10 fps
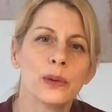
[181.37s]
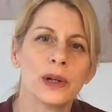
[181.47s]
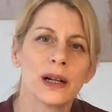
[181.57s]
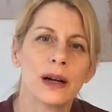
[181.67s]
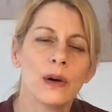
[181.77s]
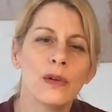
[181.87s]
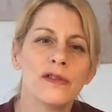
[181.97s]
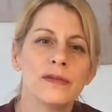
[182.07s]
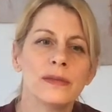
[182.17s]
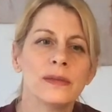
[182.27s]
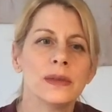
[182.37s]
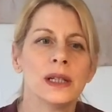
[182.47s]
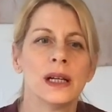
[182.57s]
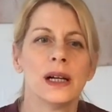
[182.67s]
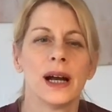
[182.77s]
kaufen,
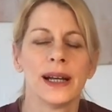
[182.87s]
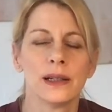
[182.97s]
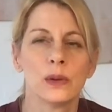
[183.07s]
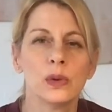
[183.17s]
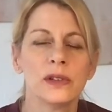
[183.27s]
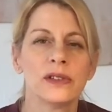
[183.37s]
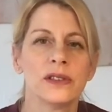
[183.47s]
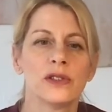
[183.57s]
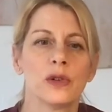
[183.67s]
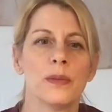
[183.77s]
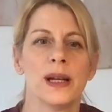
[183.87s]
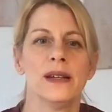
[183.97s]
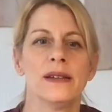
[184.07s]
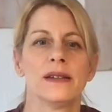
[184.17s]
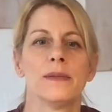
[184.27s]
ein gutes
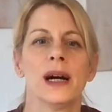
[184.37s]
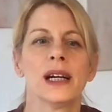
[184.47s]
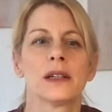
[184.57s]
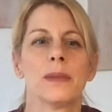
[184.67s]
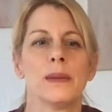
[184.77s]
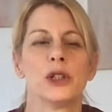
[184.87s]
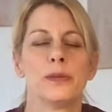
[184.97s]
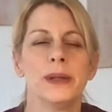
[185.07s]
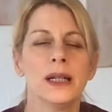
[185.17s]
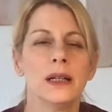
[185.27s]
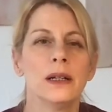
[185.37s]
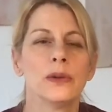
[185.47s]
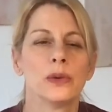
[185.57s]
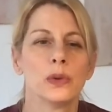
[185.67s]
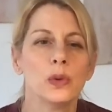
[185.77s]
Instrument macht beim Spielen
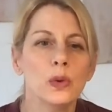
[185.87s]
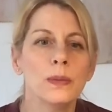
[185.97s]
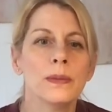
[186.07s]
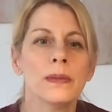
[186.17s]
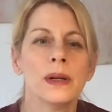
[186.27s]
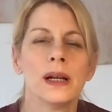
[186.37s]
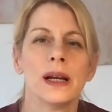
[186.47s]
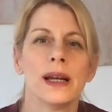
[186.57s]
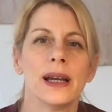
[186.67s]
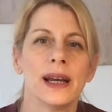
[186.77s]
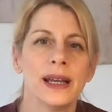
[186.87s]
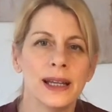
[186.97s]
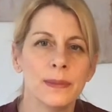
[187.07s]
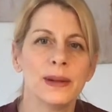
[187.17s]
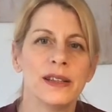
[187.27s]
und Üben
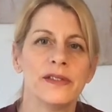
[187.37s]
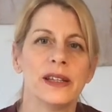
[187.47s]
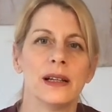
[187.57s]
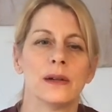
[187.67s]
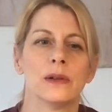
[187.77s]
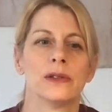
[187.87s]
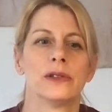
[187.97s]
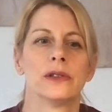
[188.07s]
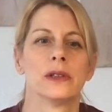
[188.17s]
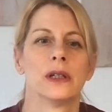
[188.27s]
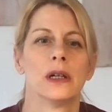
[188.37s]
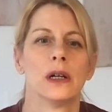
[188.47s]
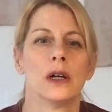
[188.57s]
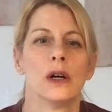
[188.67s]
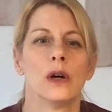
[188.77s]
erheblich viel aus.
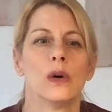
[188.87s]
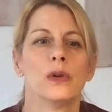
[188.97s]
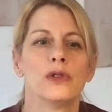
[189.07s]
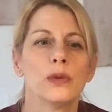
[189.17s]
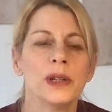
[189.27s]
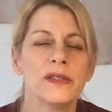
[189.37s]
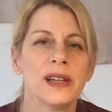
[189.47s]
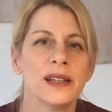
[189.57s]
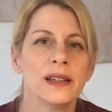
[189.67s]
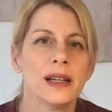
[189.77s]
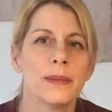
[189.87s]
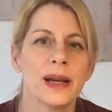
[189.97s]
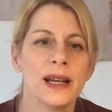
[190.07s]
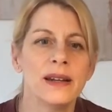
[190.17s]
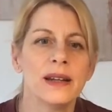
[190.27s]
Und somit werdet ihr am
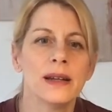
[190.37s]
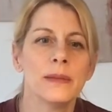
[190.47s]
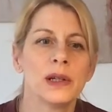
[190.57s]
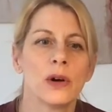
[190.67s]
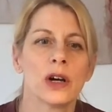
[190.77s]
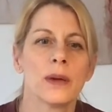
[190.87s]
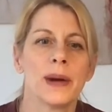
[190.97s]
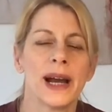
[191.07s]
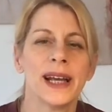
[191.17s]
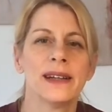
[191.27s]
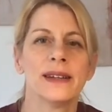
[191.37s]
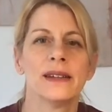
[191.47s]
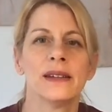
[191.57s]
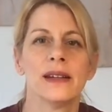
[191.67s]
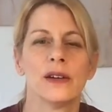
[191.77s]
Ende mit eurem
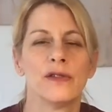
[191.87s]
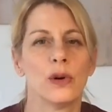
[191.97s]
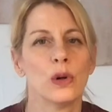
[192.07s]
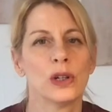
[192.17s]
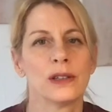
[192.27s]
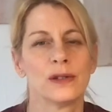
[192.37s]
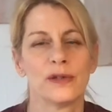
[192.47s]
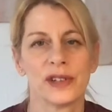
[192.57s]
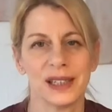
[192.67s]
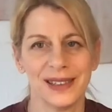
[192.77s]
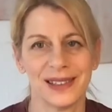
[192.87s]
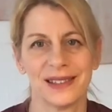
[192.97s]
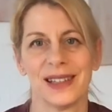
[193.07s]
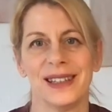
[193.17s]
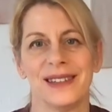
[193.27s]
eigenen Erfolg zufriedener
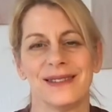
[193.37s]
sein.